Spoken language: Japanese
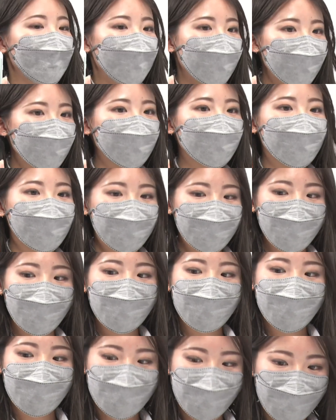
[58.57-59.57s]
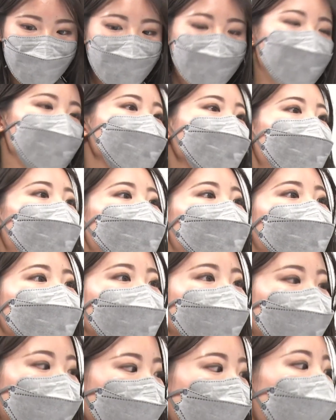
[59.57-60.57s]
遠隔でスマートフォンのアプリ
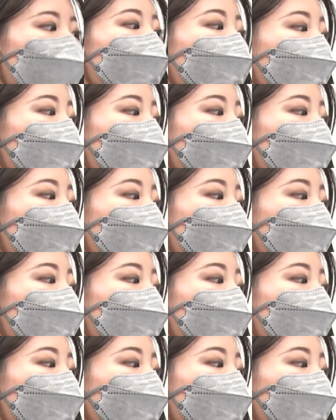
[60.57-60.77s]
から